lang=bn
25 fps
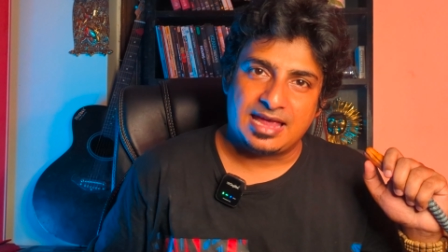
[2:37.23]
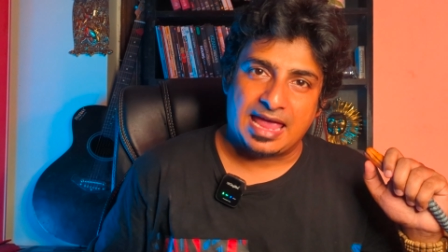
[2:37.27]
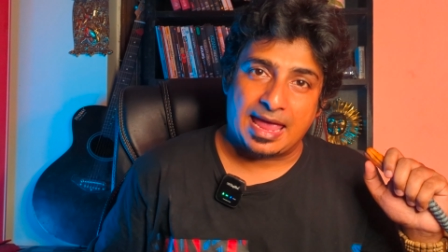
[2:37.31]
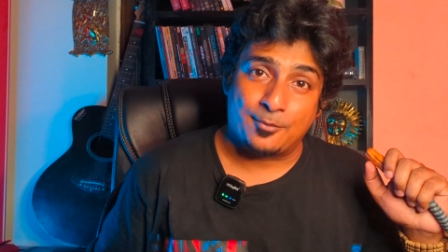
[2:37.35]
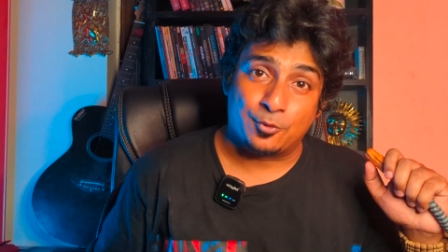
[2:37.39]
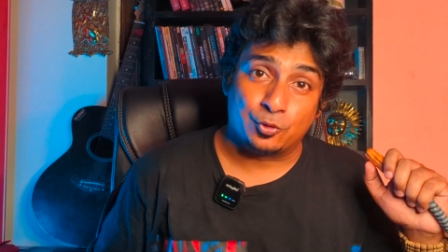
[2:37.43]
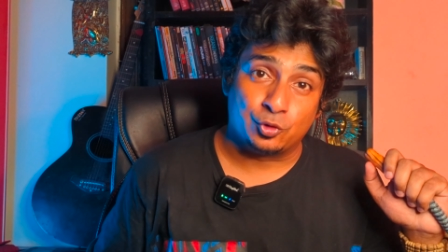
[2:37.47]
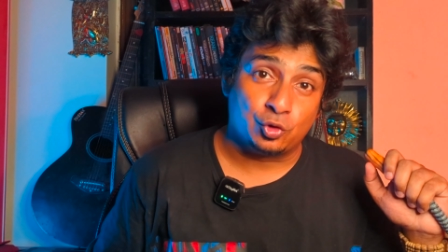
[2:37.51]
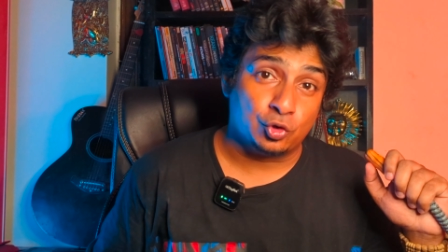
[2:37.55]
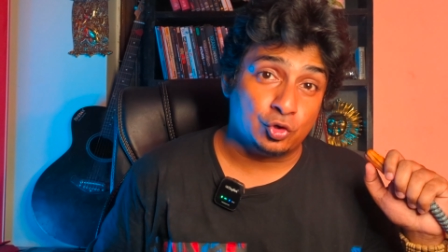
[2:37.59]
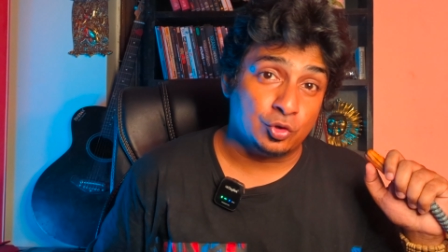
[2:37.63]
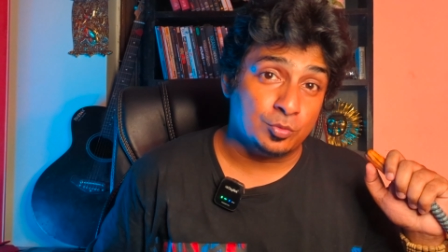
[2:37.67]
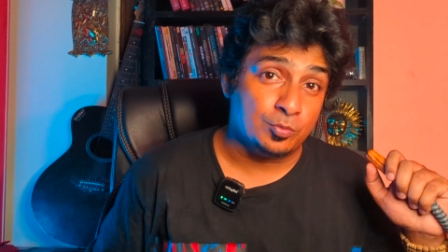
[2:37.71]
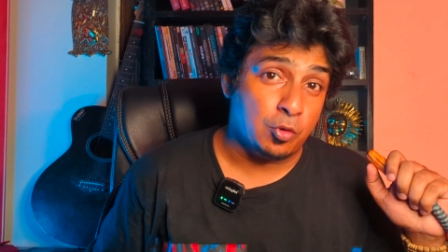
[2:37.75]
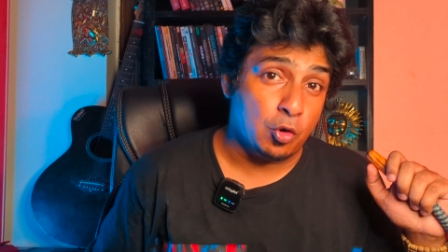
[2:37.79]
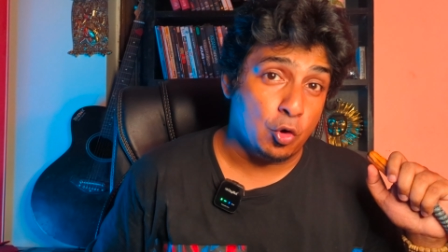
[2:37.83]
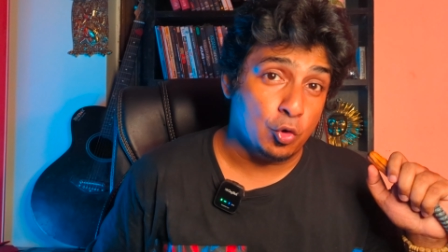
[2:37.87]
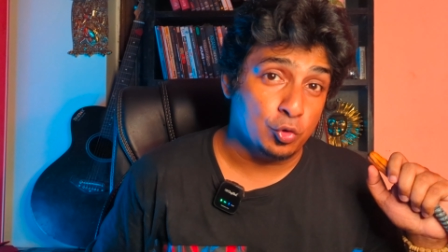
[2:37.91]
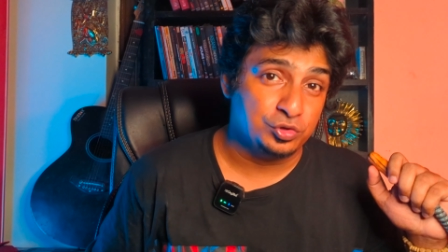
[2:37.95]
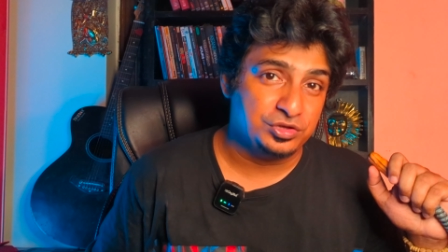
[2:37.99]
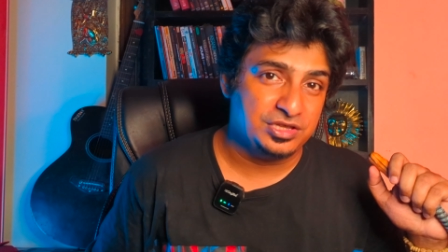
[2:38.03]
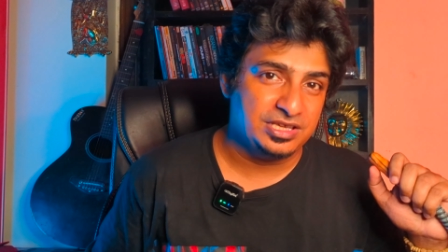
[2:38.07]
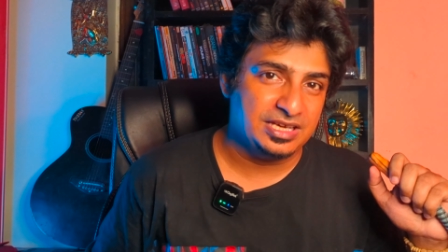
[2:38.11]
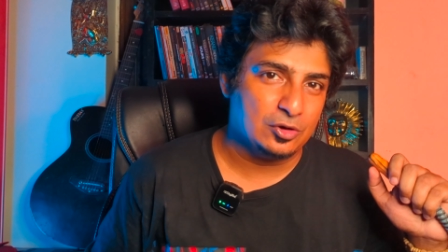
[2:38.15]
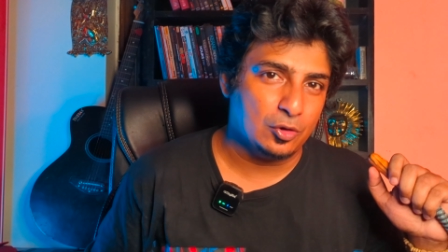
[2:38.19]
এমন কোনো
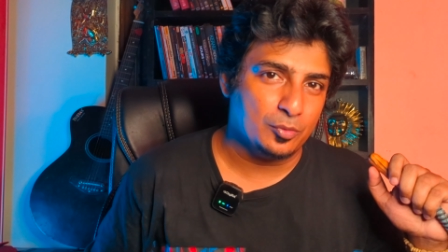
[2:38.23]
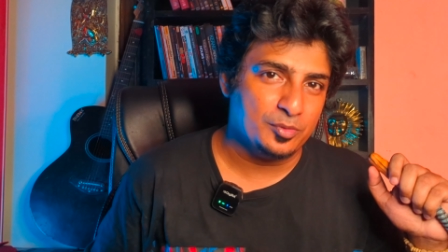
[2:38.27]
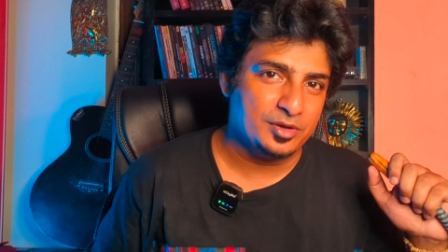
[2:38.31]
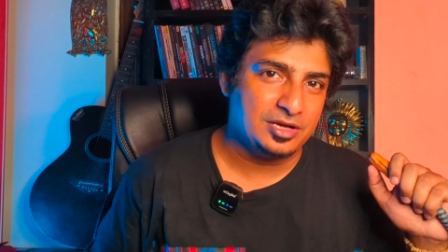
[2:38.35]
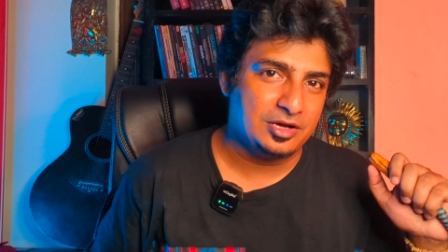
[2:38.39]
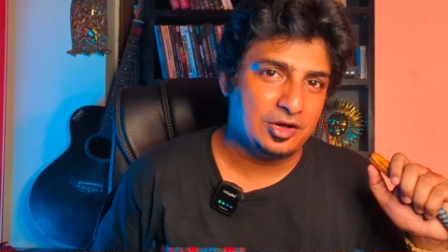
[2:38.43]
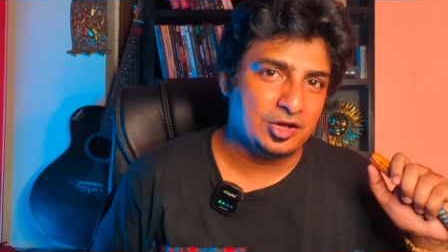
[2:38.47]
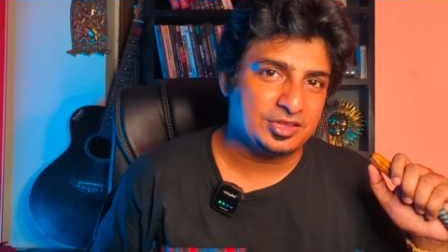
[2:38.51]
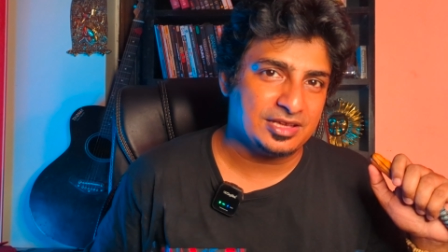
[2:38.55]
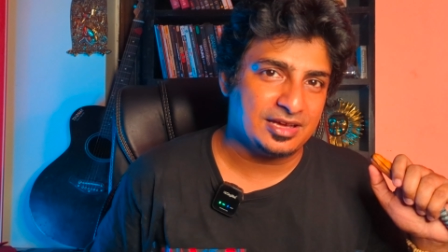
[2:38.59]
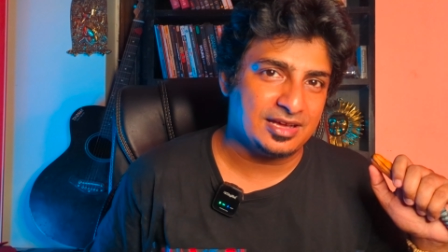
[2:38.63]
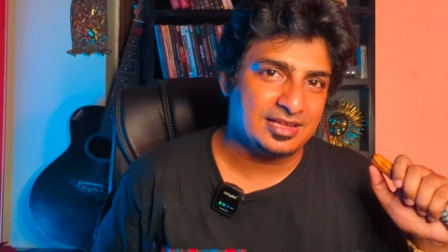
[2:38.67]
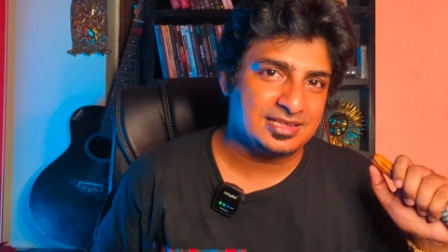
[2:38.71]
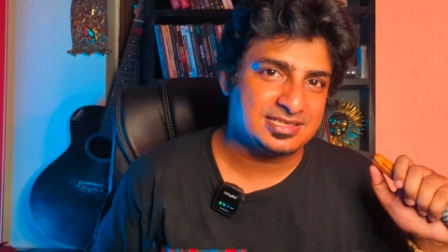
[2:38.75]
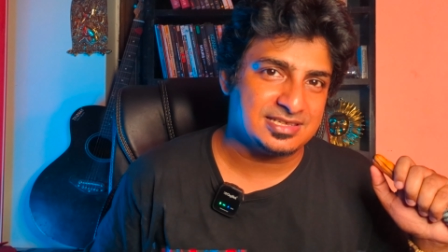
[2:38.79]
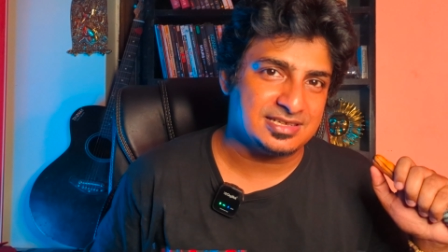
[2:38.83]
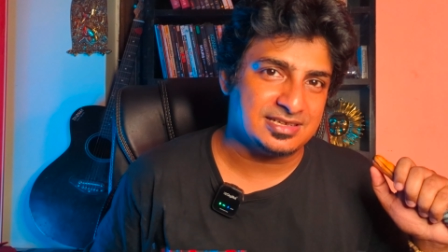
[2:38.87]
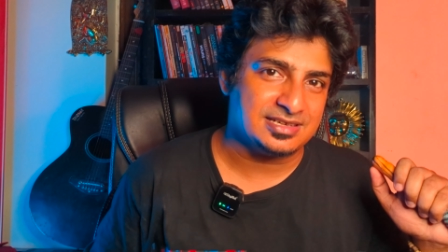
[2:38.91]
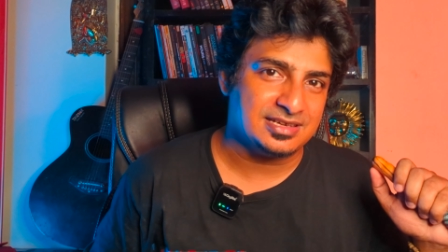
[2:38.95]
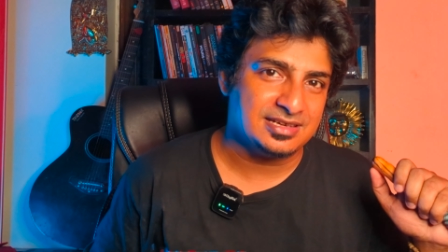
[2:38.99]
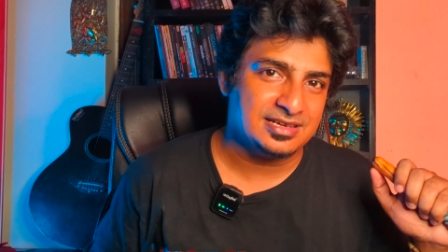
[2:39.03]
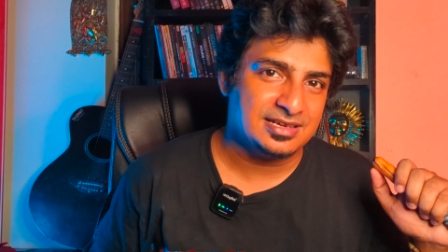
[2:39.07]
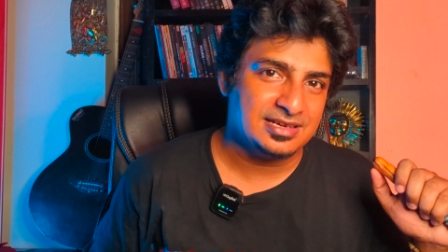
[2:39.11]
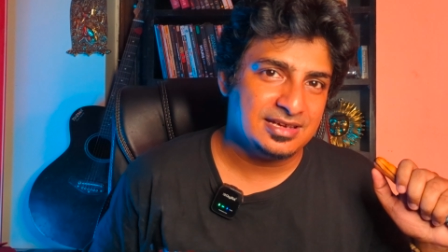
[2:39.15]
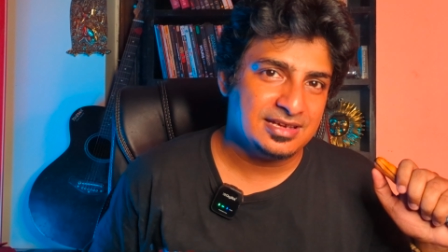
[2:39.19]
ভৌতিক অভিজ্ঞতা আছে
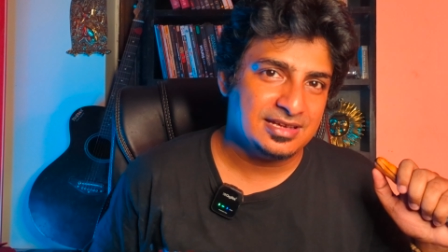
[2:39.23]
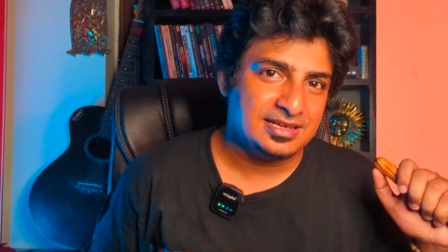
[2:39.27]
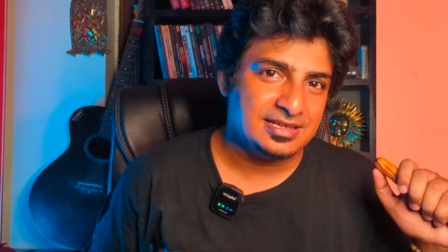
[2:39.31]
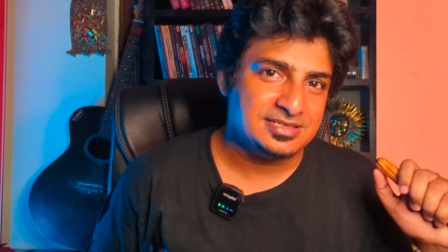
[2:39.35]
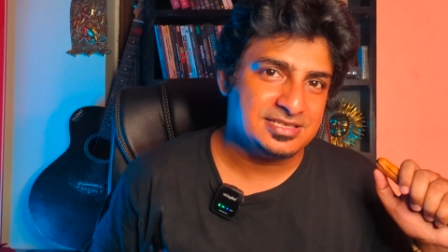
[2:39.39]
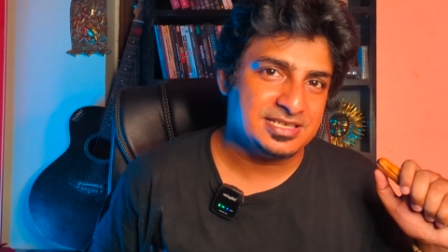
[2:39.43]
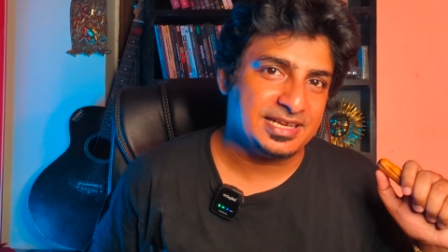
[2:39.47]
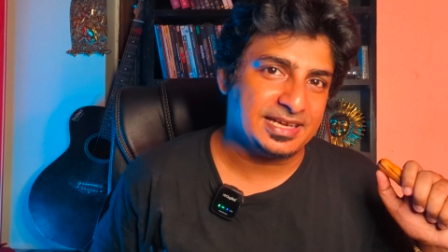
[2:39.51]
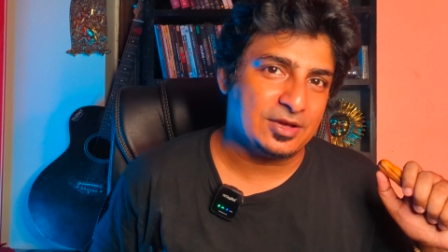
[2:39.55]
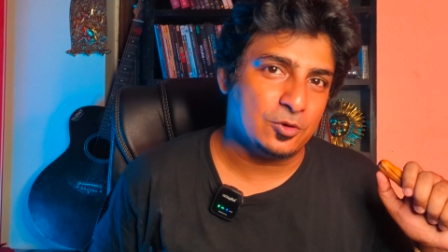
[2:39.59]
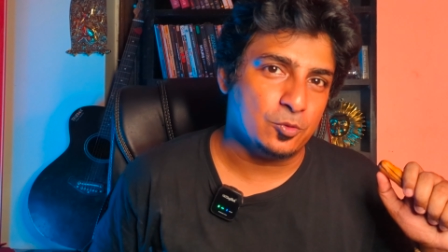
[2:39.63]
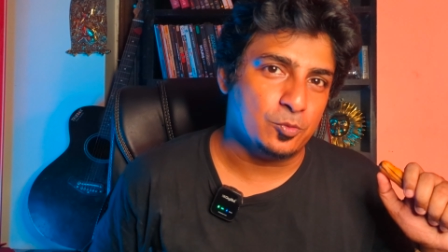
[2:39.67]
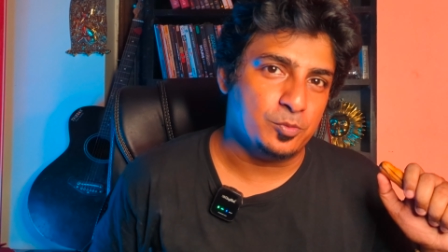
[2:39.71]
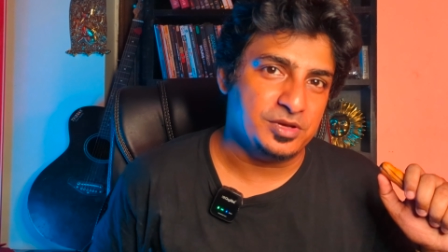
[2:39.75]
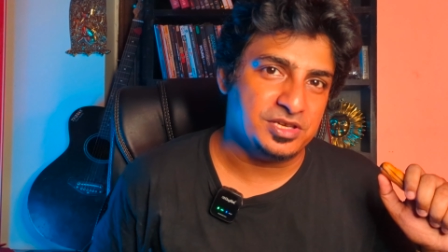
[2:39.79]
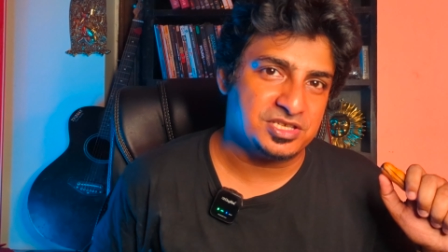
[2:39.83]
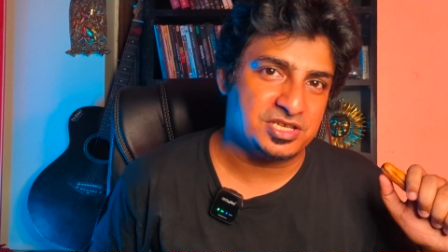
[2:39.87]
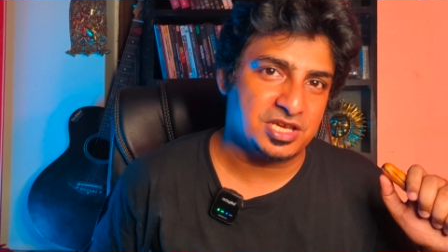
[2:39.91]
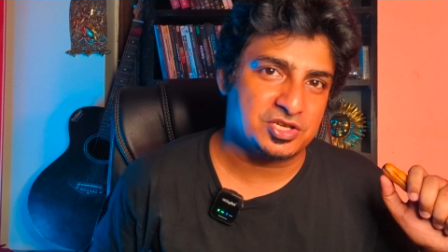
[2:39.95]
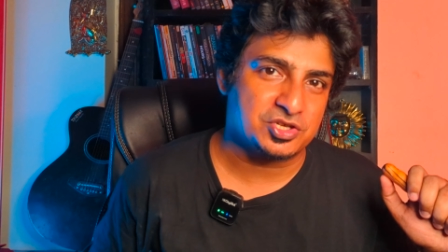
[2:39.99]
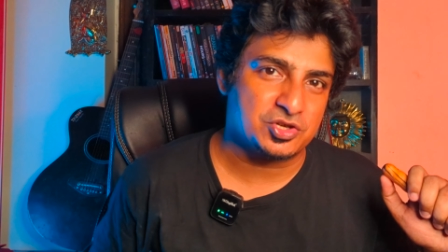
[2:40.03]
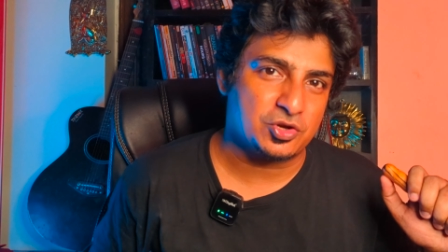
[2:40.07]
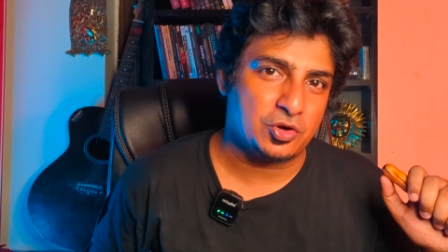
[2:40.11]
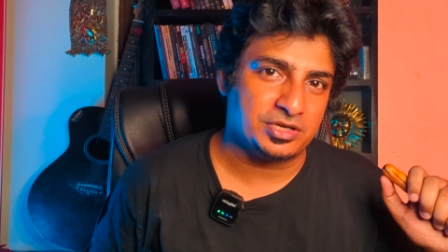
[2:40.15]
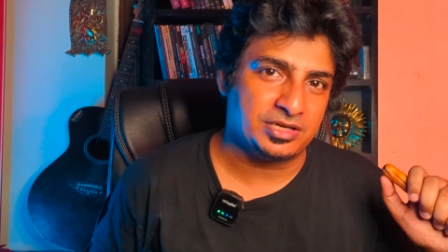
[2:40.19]
যেটা কেউ
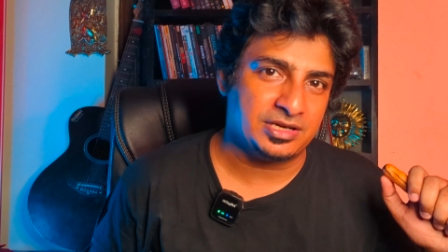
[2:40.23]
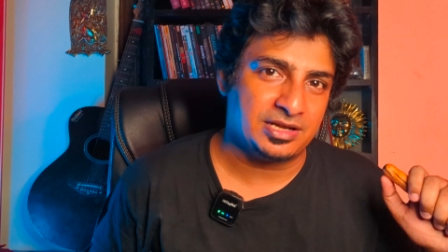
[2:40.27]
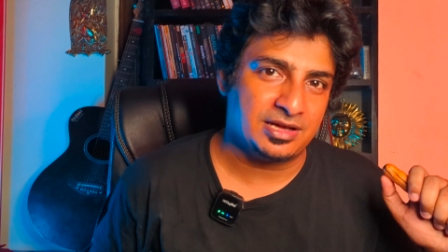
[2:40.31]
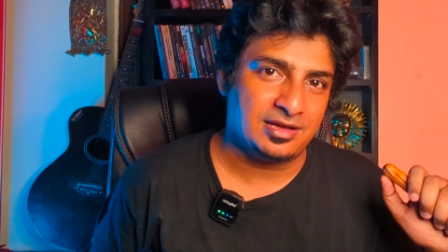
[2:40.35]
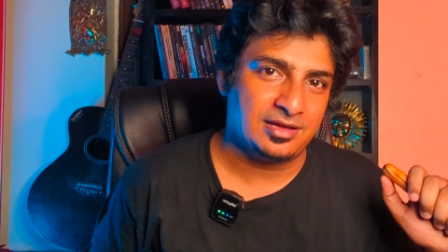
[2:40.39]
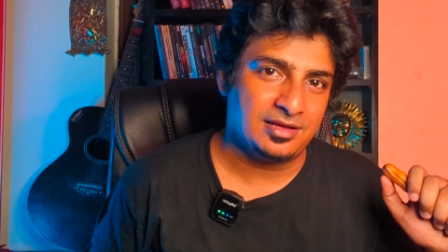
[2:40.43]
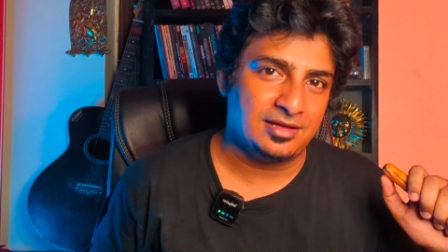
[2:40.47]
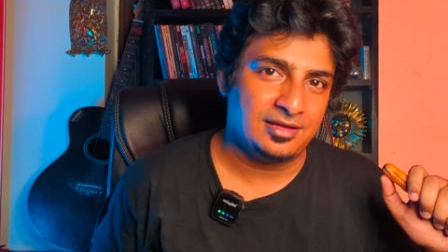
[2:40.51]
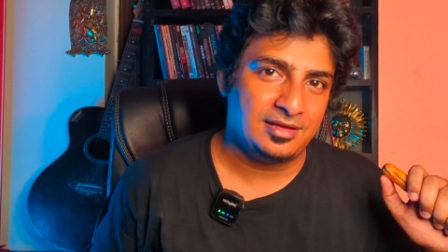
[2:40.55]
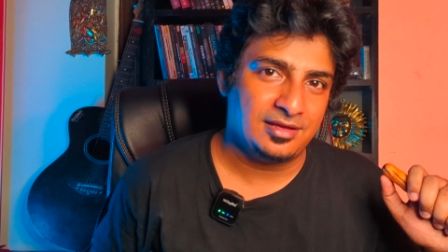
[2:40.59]
বিশ্বাস করে না